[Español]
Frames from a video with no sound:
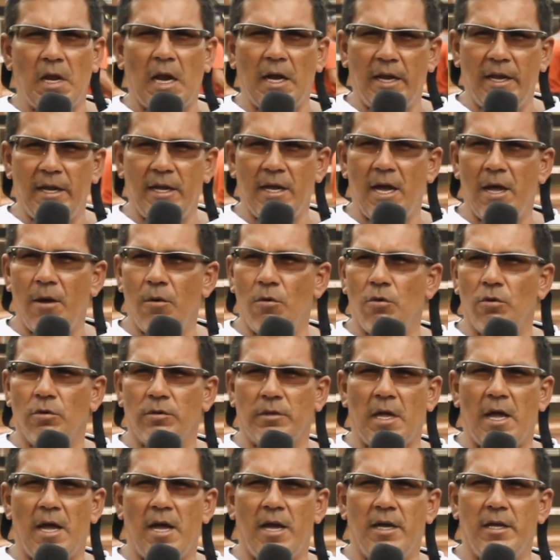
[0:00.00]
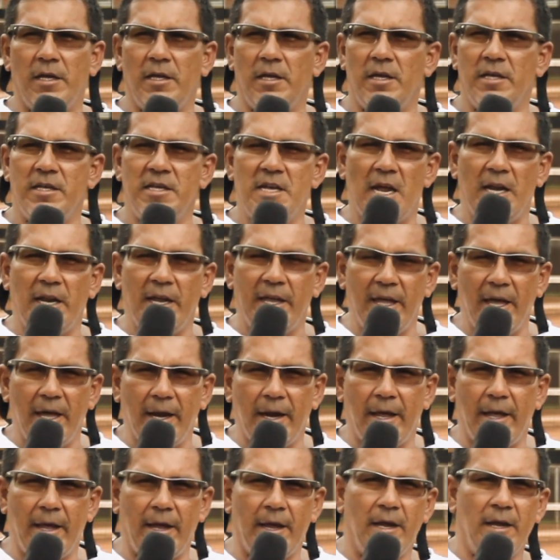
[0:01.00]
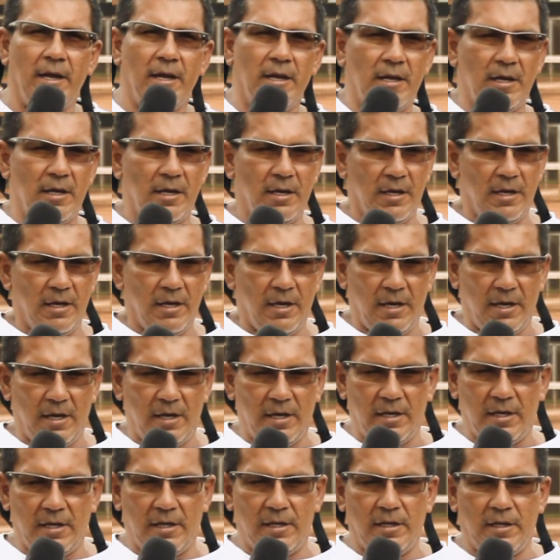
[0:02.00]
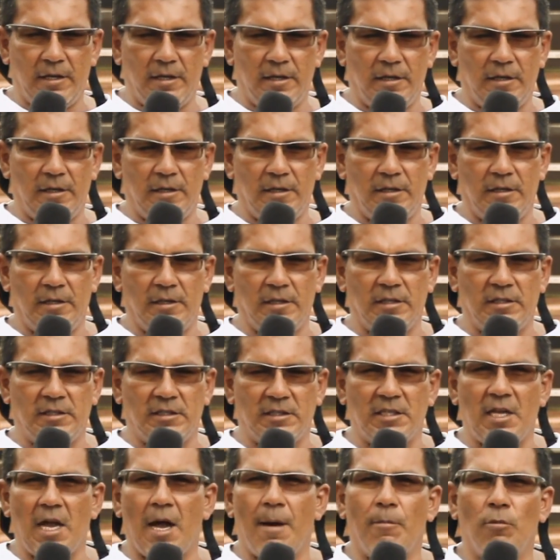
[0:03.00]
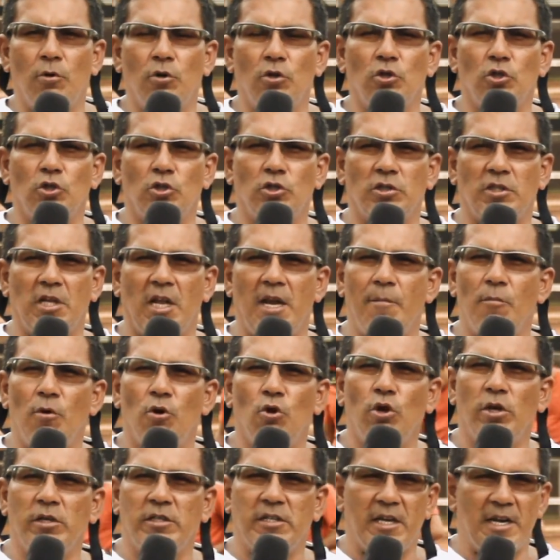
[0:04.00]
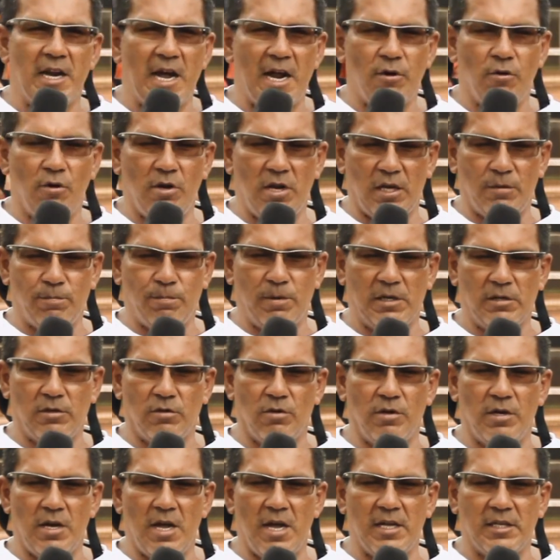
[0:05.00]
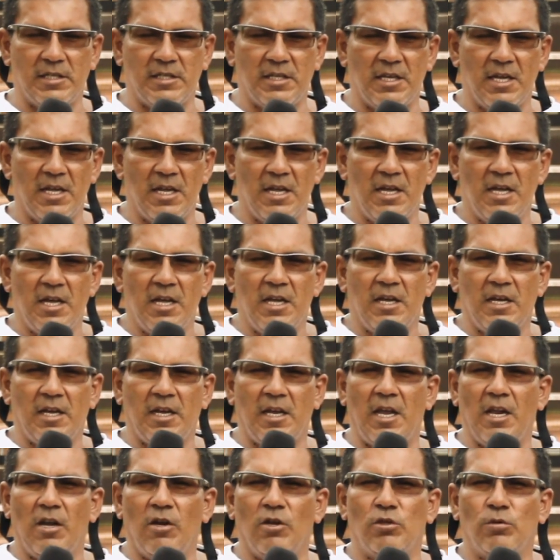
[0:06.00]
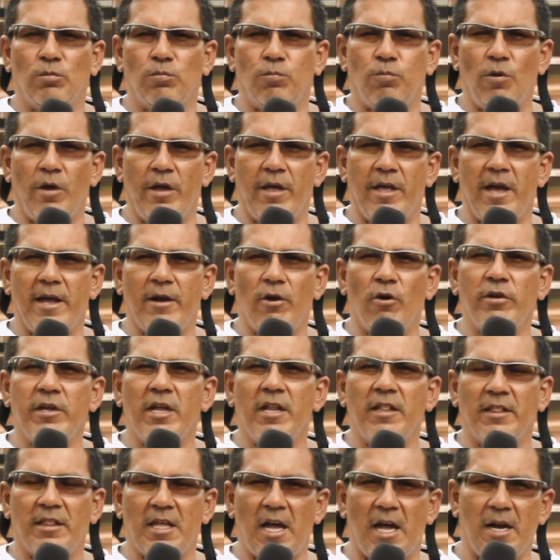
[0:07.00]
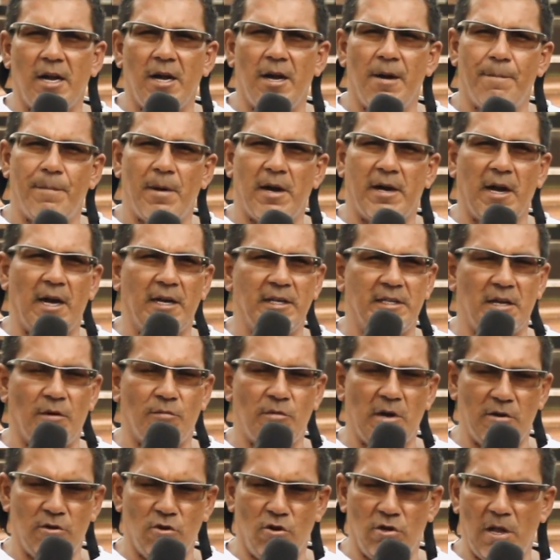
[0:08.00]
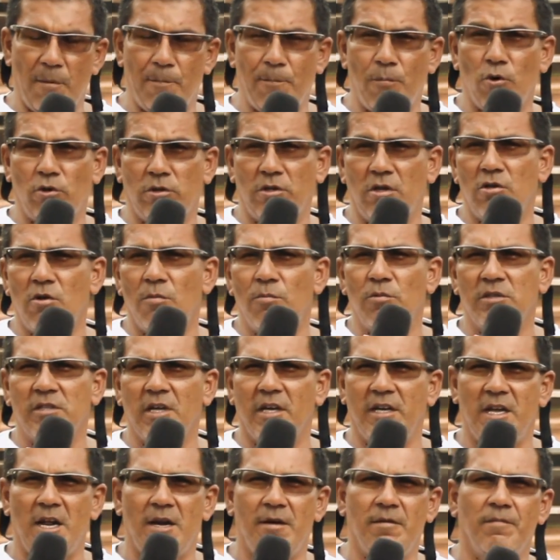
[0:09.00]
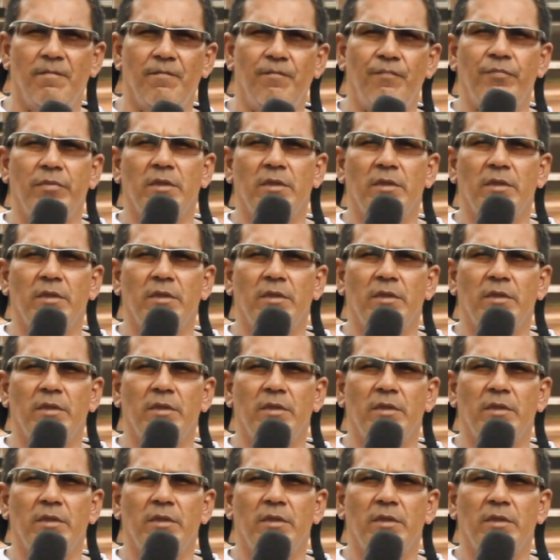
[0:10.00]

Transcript: la Liga de Bogotá y, el IRE eh, estamos, tenemos los escenarios, las personas que los puedan orientar para realizar cualquier deporte como serían